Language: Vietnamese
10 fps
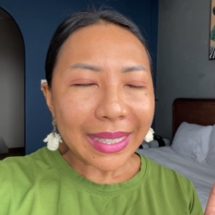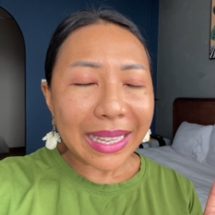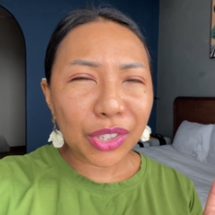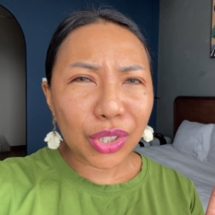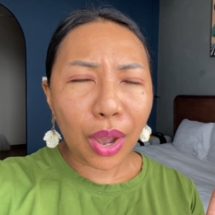
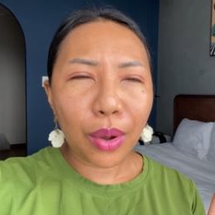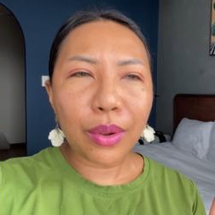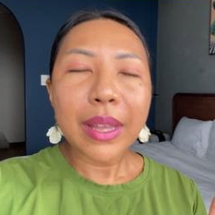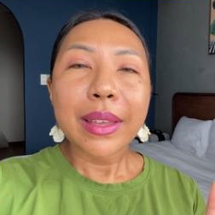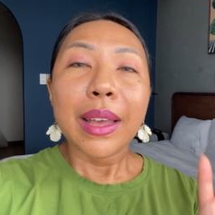So
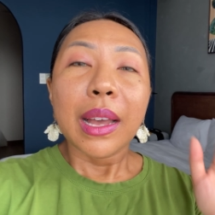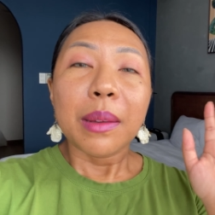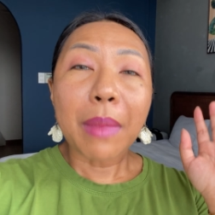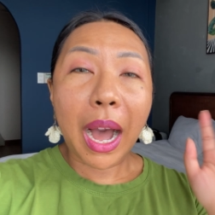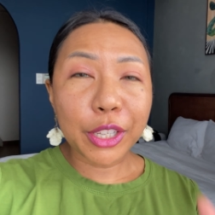
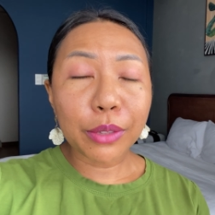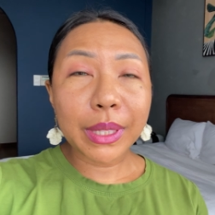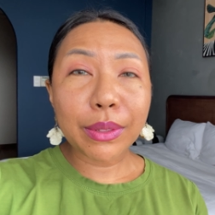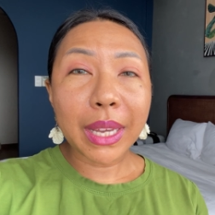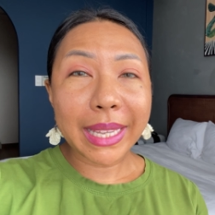bỏ chút
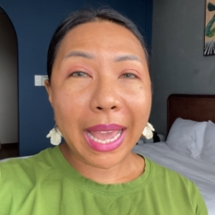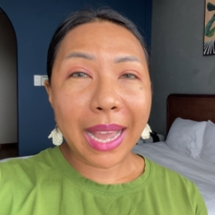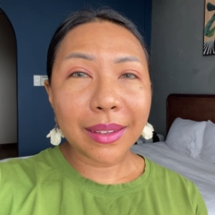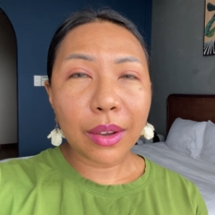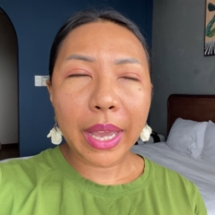xíu thời
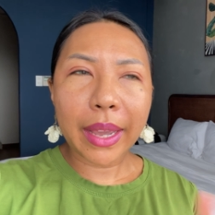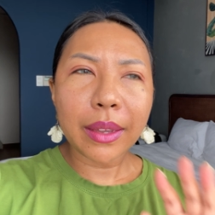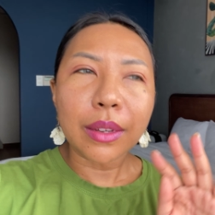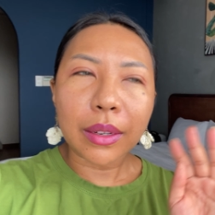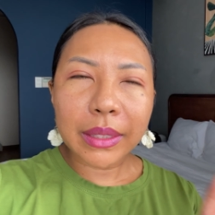gian Ok
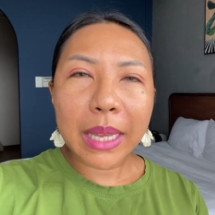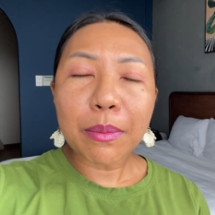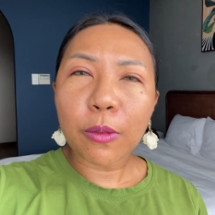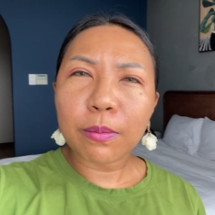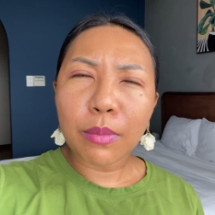nửa tiếng
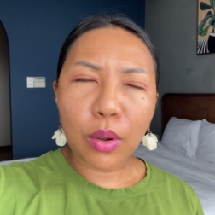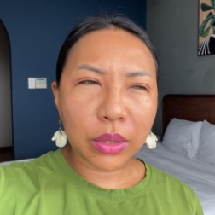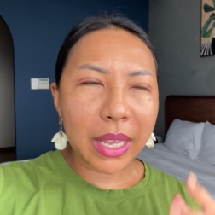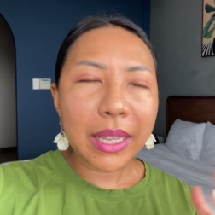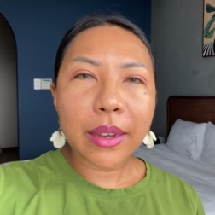một, một
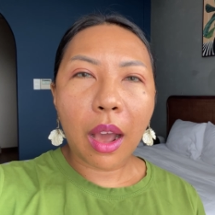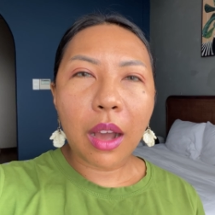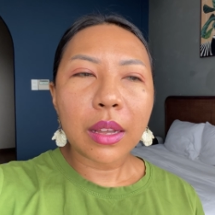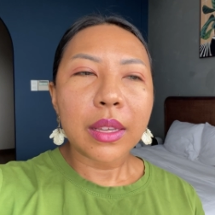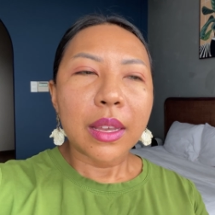tiếng gì
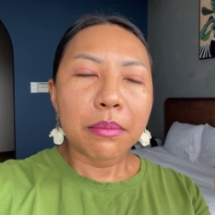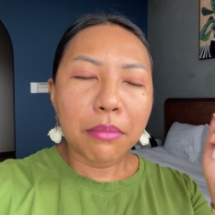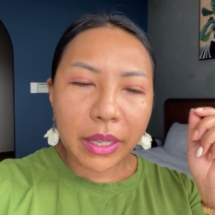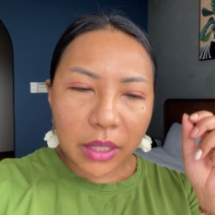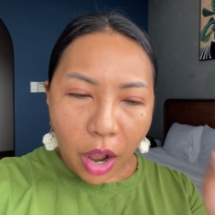đó
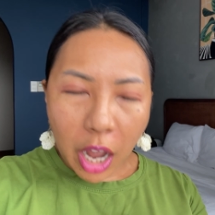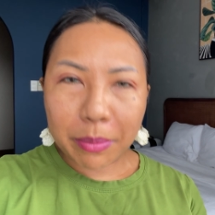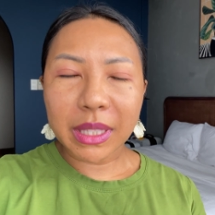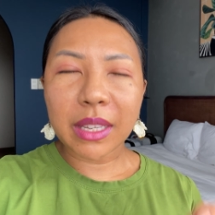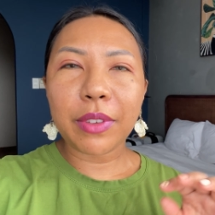Mình ngồi
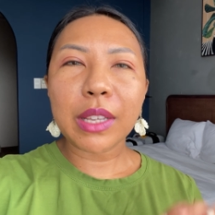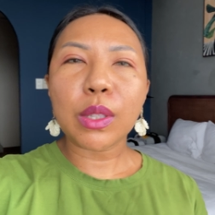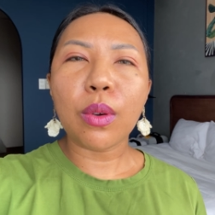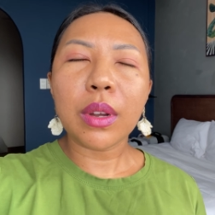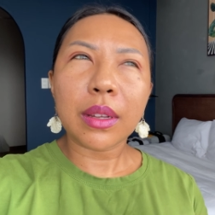mình sẽ viết
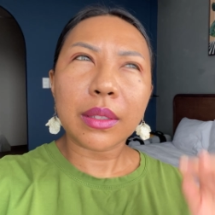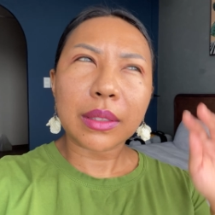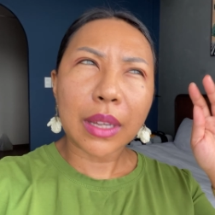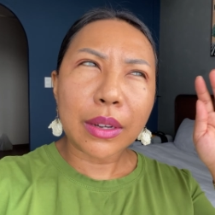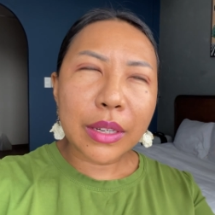xuống
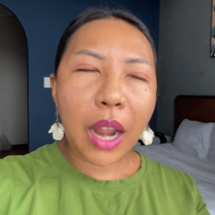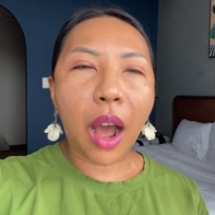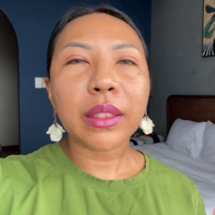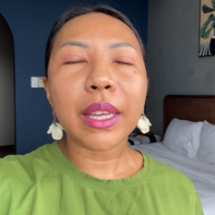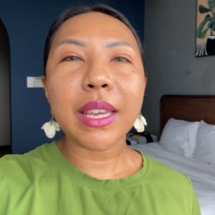Từ
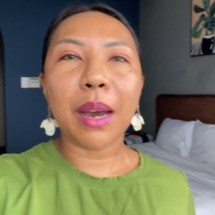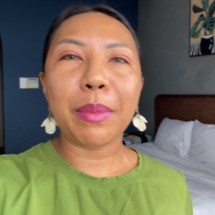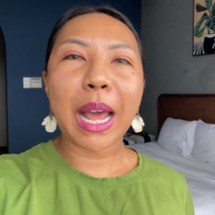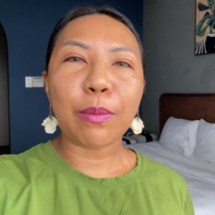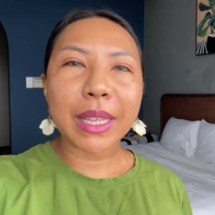đó tới giờ
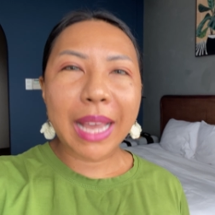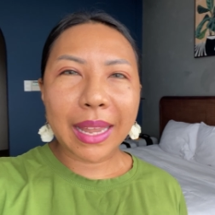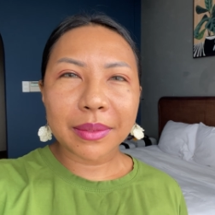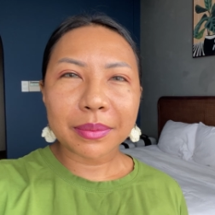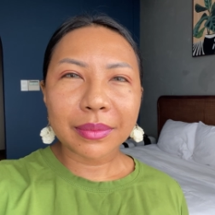mình học tiếng
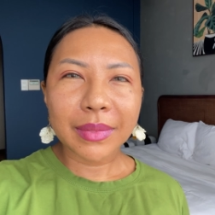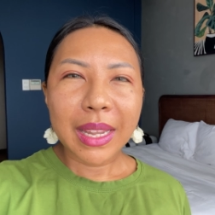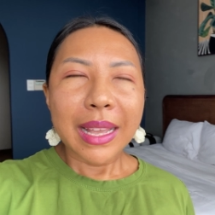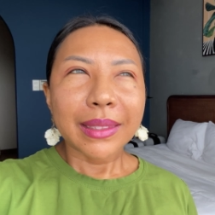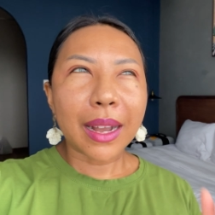Anh
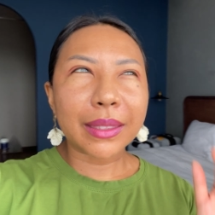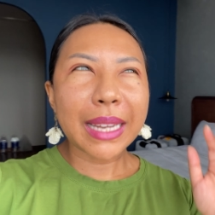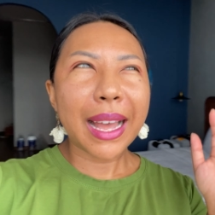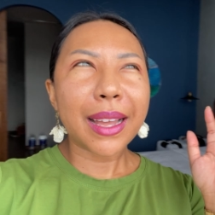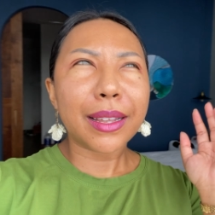Thật
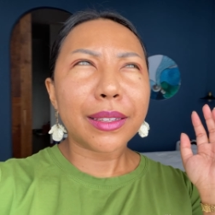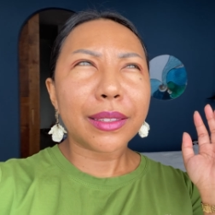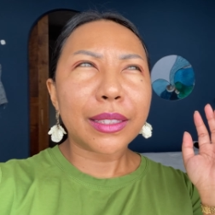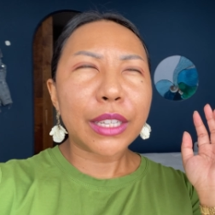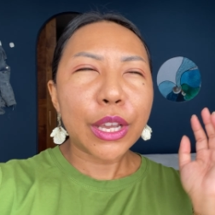ra
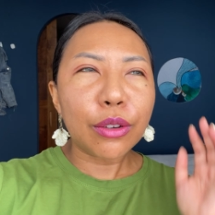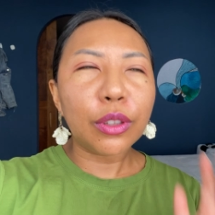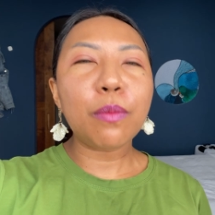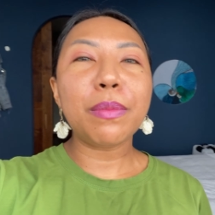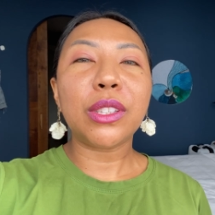nhiều
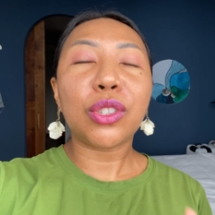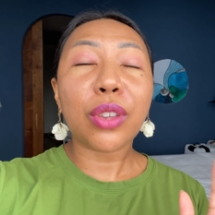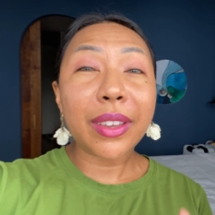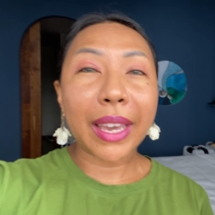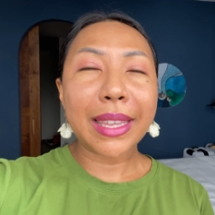lúc mình
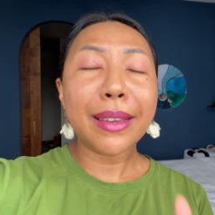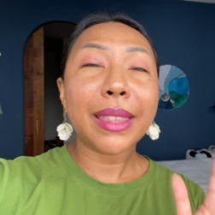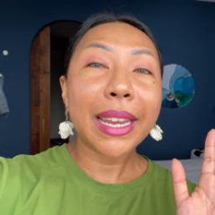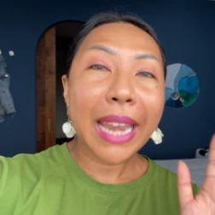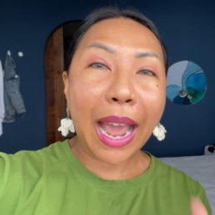suy nghĩ như
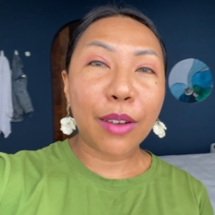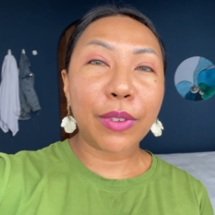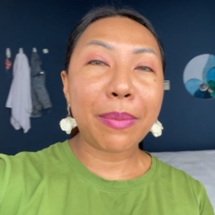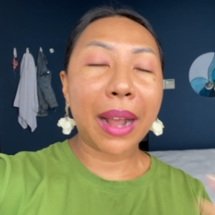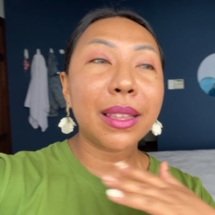thế nào
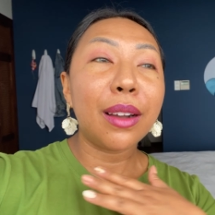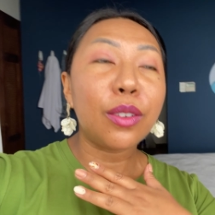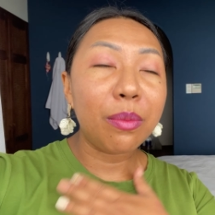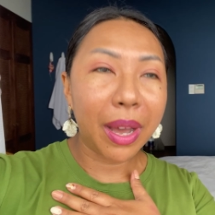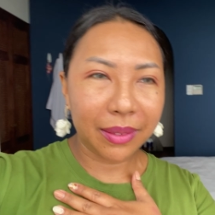về bản thân
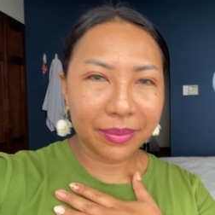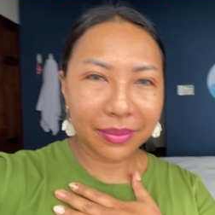của mình